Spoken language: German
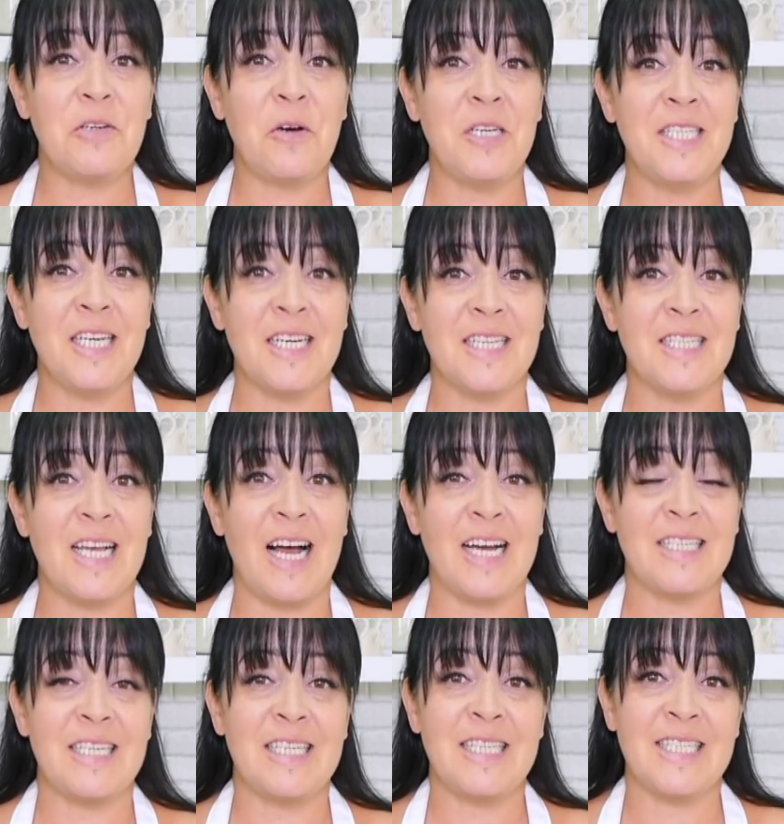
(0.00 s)
ich euch ja
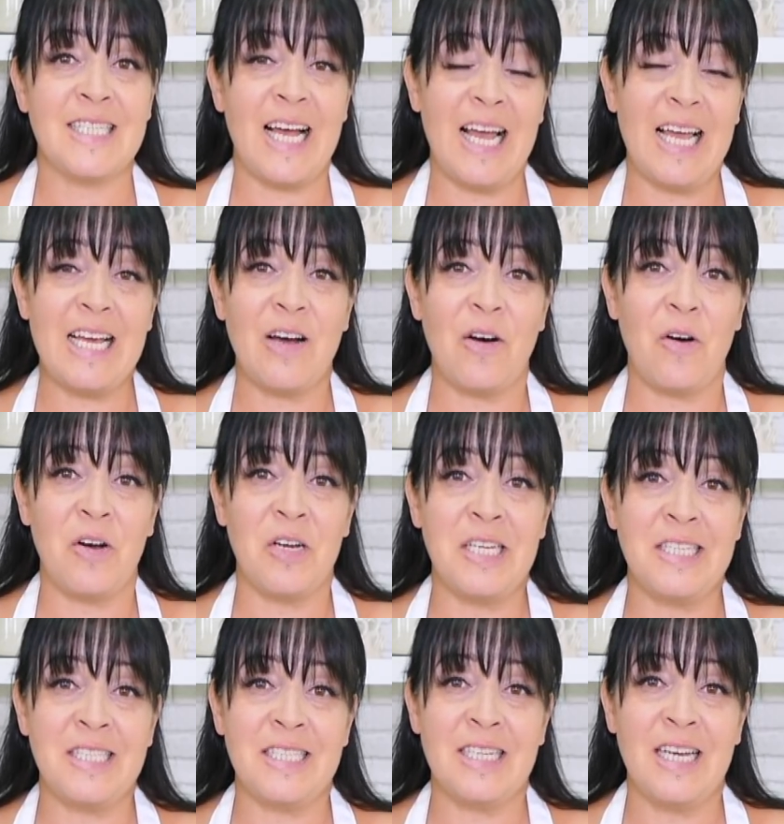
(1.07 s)
gesagt, ich zeige
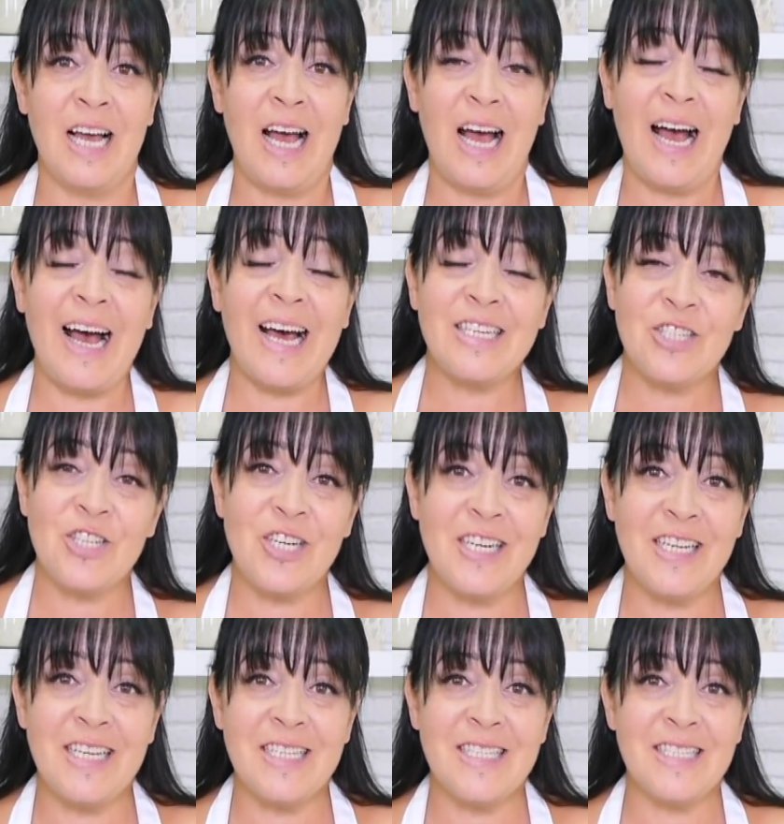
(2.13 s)
euch
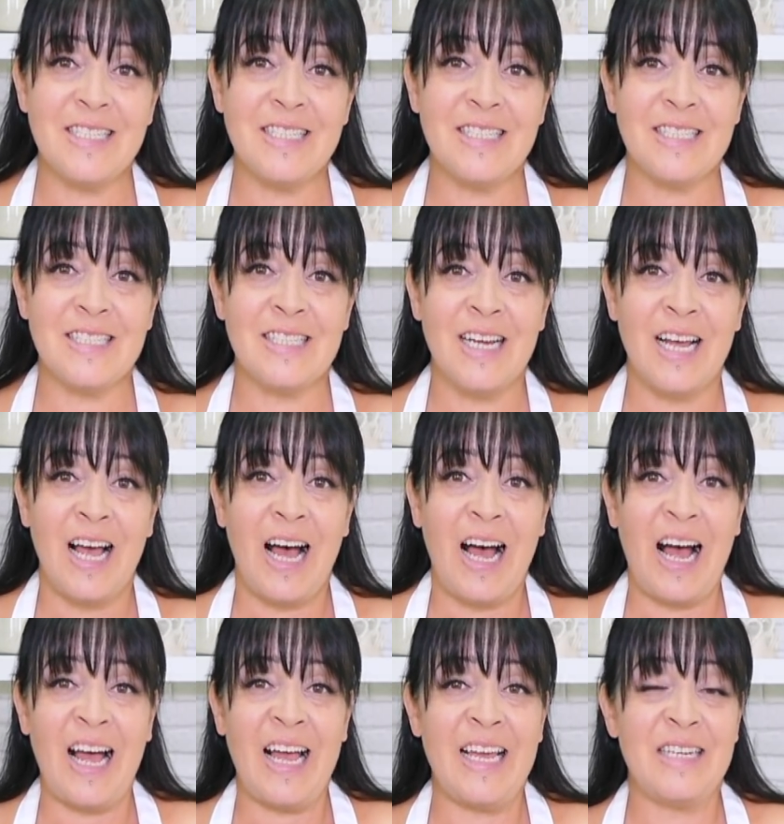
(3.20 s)
anschließend
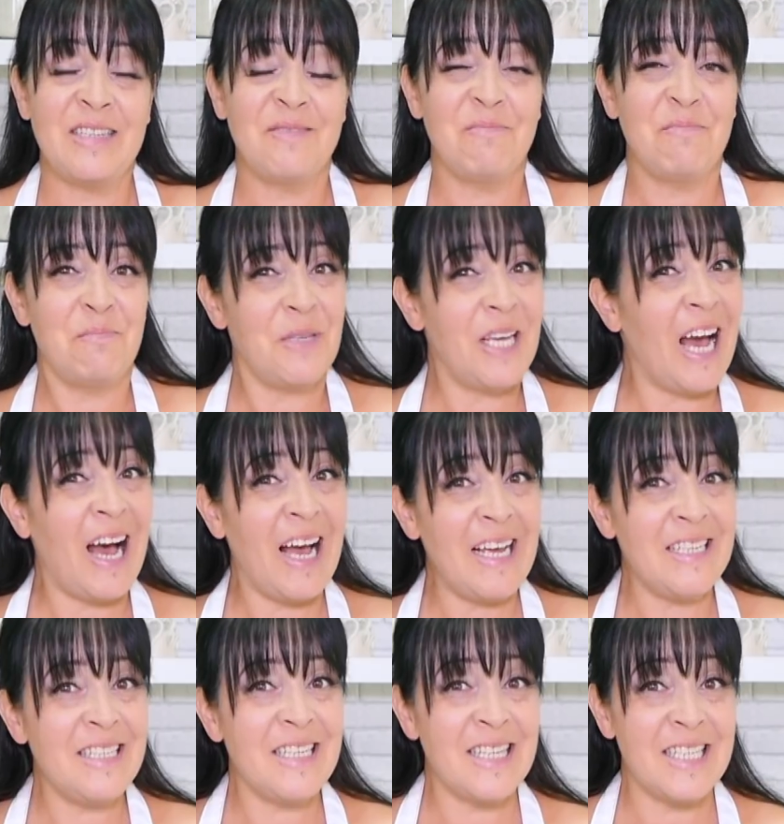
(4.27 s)
ein
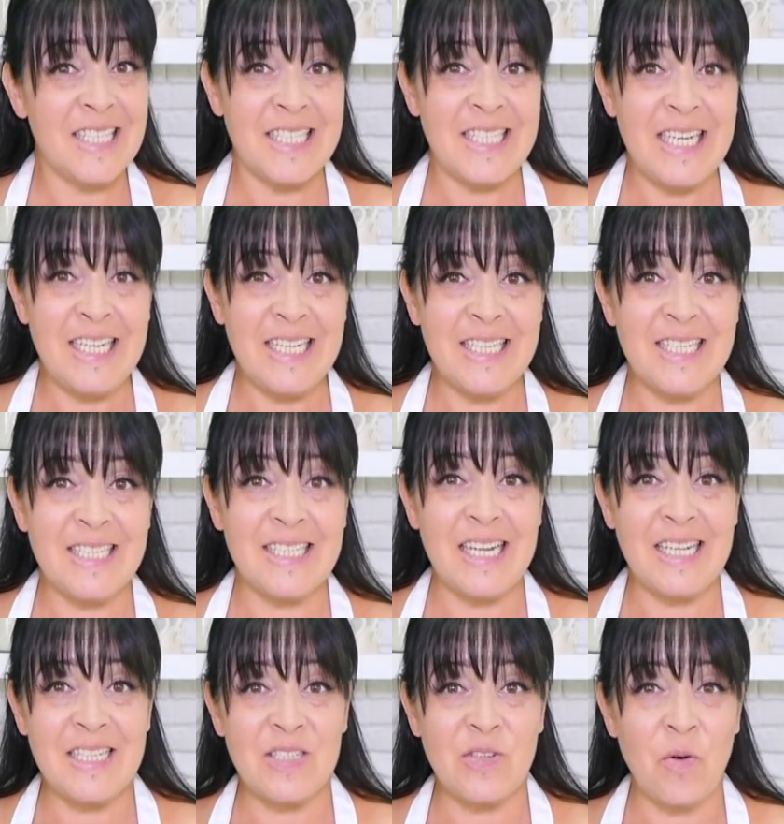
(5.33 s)
Behind the Scenes,
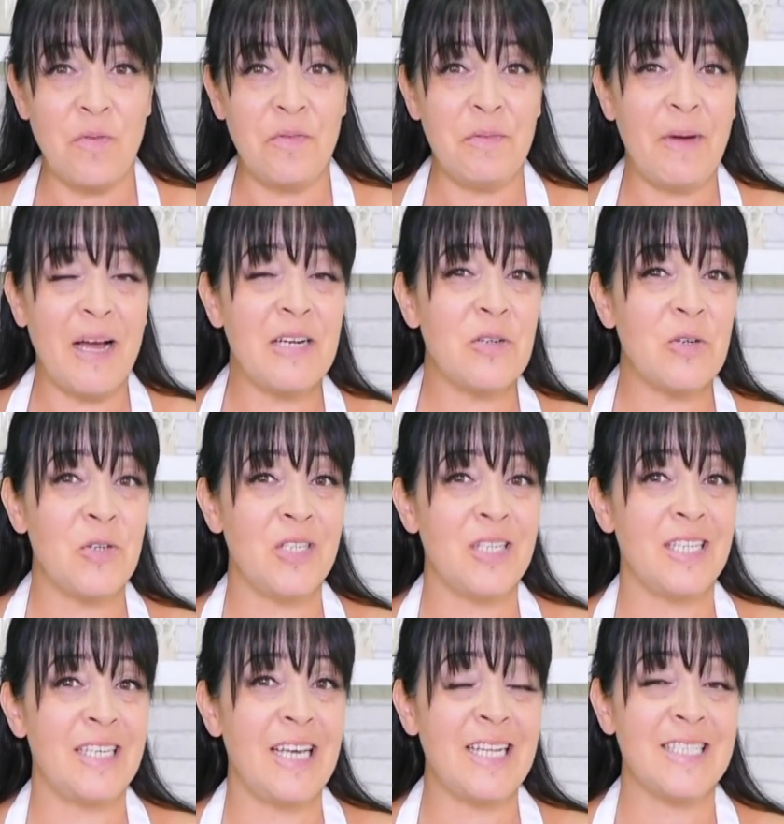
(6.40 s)
denn so wie meine
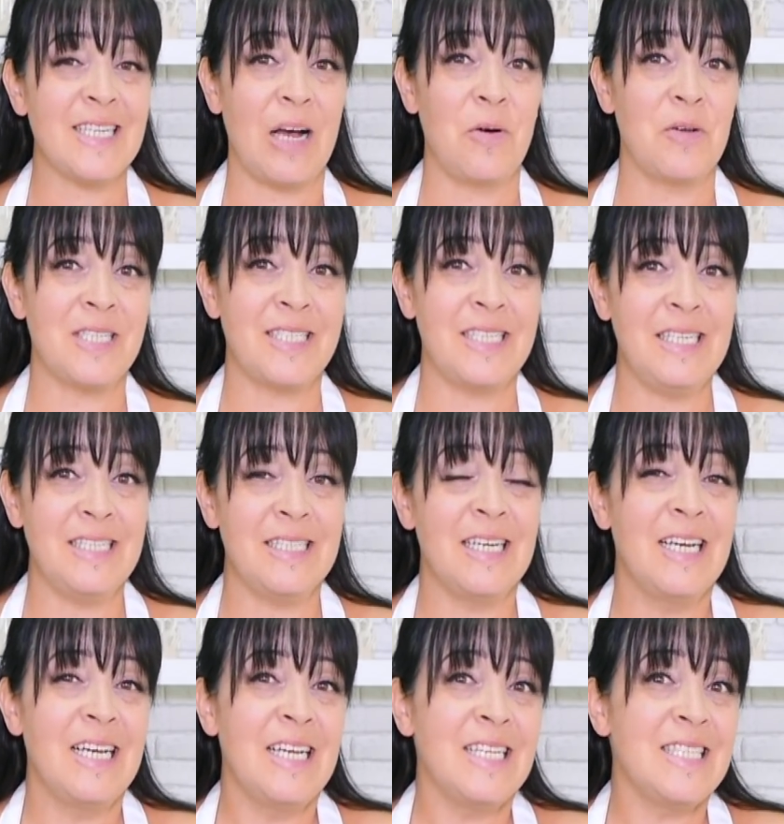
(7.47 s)
Küche jetzt aussieht,
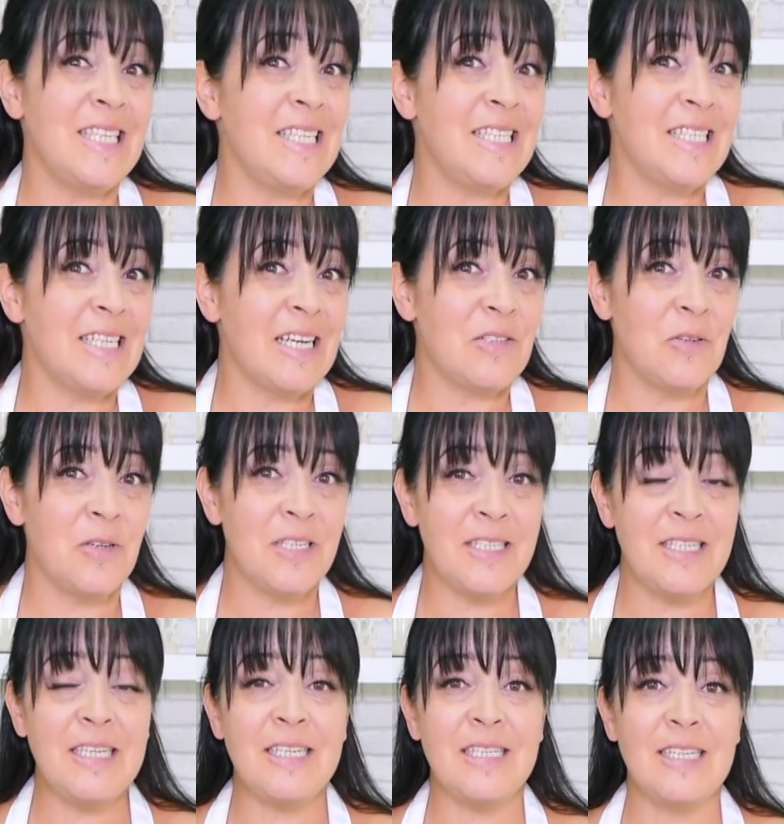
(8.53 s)
sieht sie
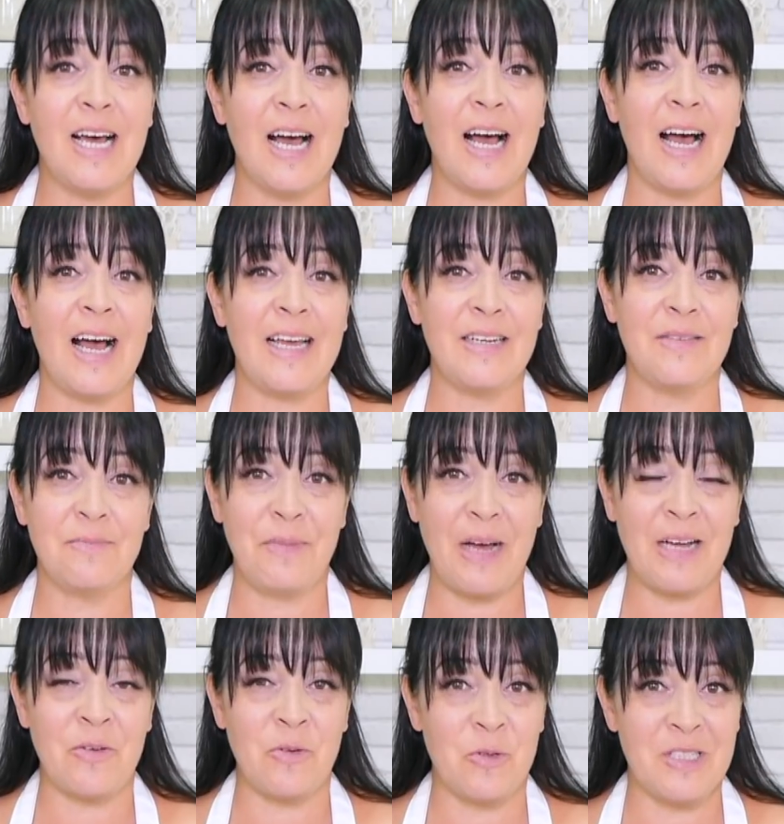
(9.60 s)
natürlich nicht nach einem
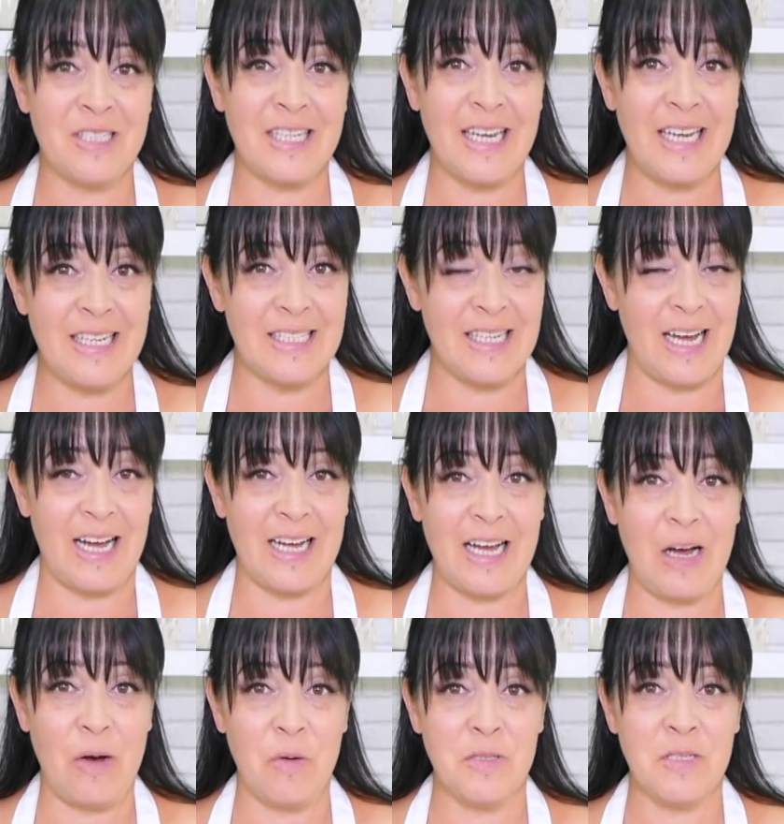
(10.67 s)
Back- und
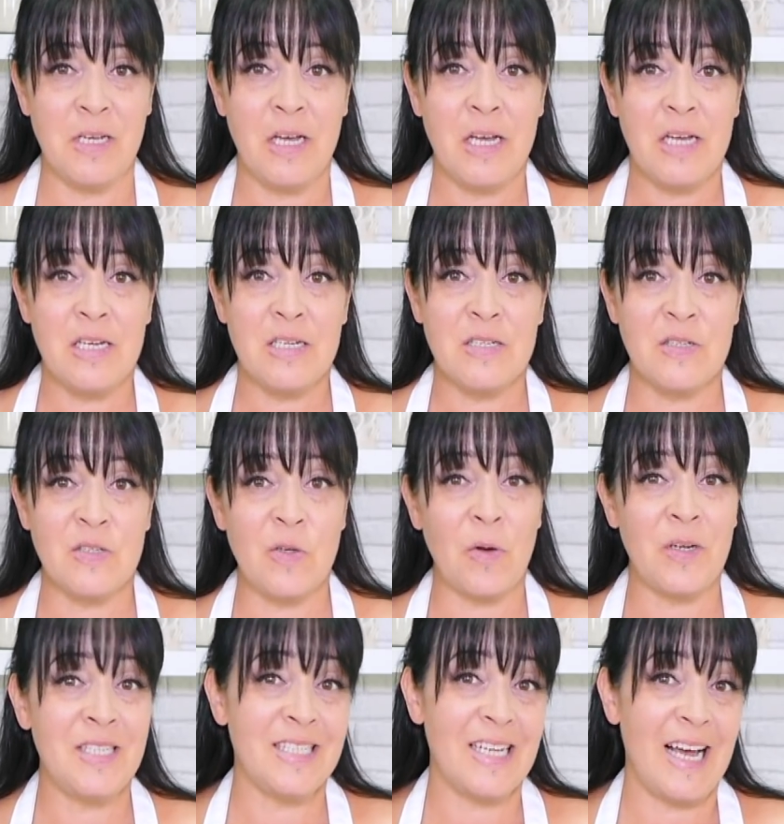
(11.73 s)
Drehtag aus,
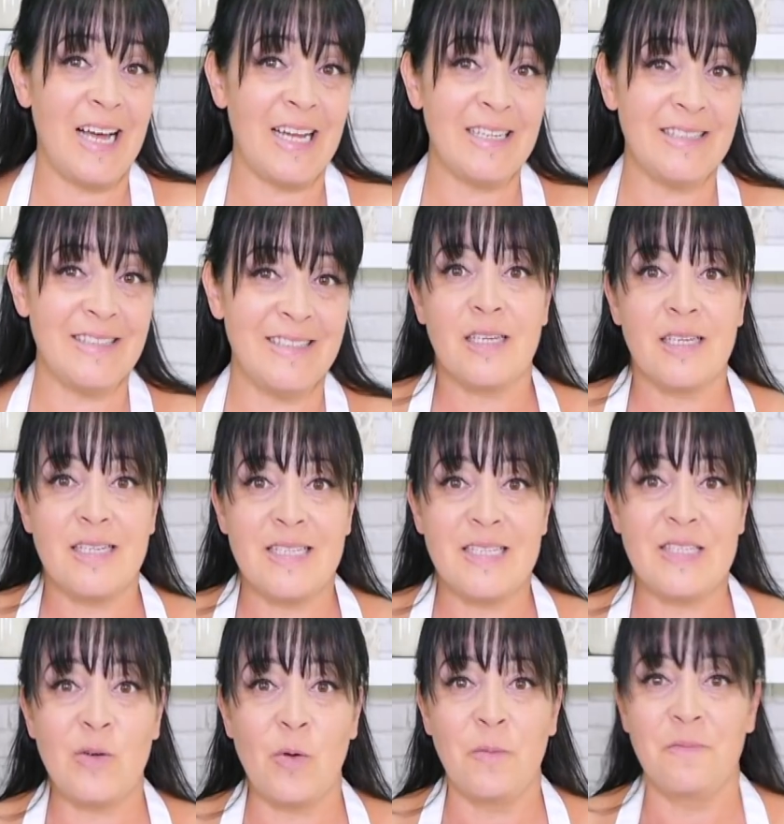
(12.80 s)
sondern
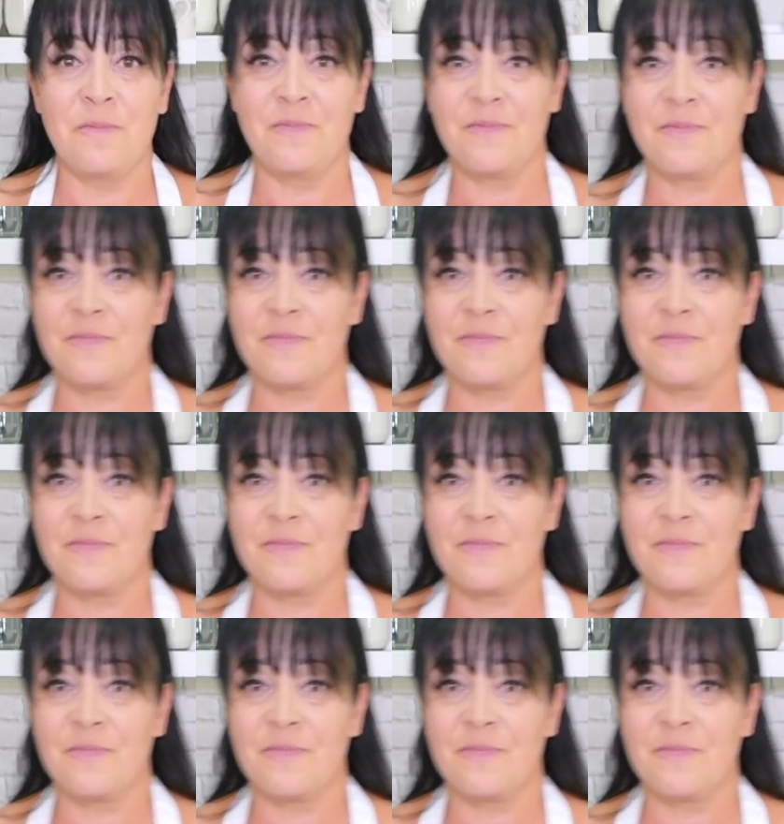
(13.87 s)
so.